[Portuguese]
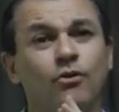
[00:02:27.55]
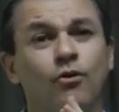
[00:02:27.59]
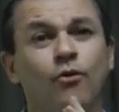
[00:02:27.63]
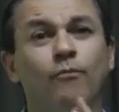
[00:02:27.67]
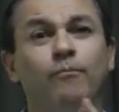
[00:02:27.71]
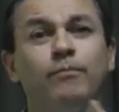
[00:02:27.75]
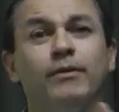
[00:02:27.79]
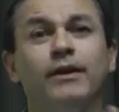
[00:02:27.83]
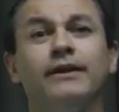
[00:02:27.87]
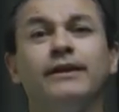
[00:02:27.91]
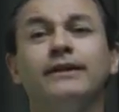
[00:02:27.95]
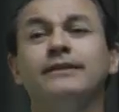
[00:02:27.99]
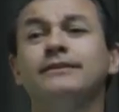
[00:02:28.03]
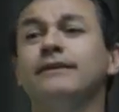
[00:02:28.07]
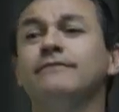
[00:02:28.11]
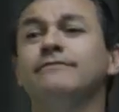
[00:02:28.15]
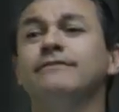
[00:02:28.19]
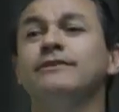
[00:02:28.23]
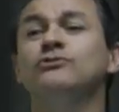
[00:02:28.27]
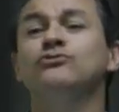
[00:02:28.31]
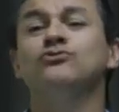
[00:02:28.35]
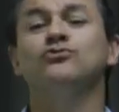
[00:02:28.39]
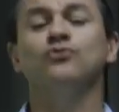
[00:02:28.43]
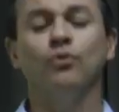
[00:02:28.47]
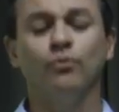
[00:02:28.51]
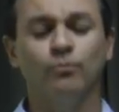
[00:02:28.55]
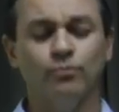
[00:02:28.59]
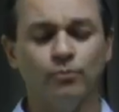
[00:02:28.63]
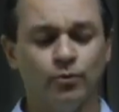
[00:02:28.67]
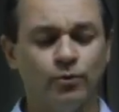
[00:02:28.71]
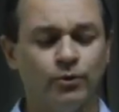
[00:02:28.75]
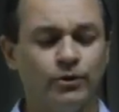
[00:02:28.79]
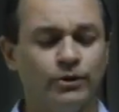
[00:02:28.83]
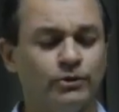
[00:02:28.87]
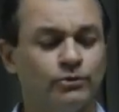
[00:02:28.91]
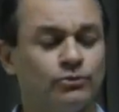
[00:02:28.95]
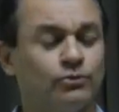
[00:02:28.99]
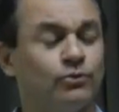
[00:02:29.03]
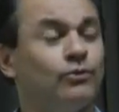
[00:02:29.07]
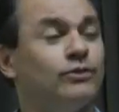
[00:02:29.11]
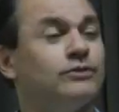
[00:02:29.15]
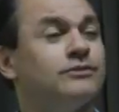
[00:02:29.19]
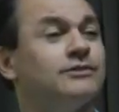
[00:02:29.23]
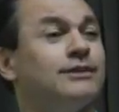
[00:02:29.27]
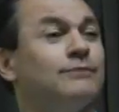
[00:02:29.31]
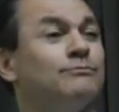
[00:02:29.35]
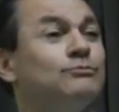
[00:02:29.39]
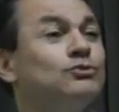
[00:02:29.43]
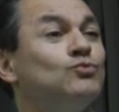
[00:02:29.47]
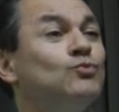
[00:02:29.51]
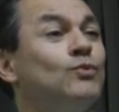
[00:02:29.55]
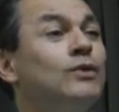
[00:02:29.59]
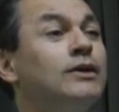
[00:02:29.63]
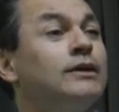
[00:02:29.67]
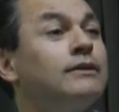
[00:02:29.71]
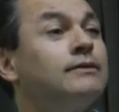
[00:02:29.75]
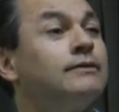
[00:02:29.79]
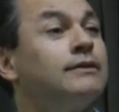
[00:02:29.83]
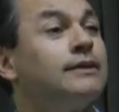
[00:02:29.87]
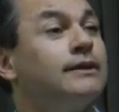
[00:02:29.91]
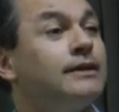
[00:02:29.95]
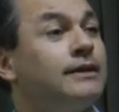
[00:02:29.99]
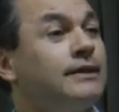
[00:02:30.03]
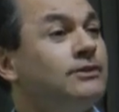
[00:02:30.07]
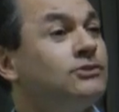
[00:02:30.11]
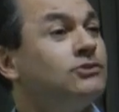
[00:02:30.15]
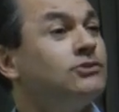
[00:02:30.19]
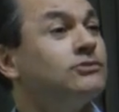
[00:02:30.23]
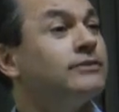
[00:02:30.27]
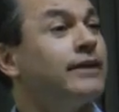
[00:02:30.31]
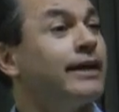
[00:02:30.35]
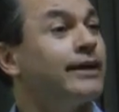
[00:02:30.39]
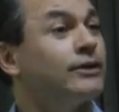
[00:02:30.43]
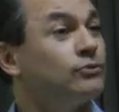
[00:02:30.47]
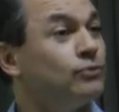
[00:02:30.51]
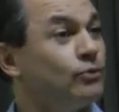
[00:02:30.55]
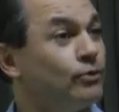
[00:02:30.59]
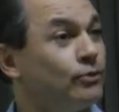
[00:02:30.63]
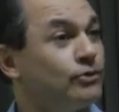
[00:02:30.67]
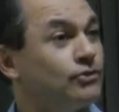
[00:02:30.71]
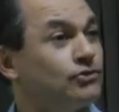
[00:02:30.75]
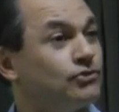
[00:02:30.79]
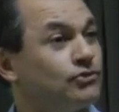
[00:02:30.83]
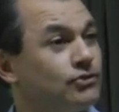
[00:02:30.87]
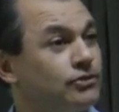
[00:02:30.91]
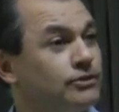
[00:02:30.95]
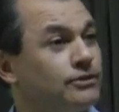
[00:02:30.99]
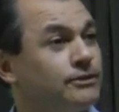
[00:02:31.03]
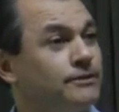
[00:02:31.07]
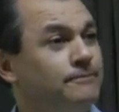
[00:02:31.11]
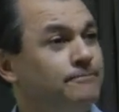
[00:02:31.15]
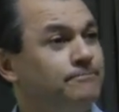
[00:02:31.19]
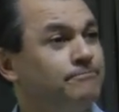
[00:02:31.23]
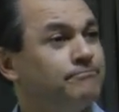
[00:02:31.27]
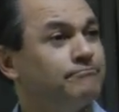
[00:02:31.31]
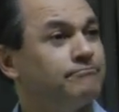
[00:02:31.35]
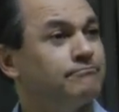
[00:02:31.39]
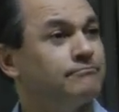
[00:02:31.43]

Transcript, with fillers: o planeta avançou muito, nós temos uma grande tecnologia,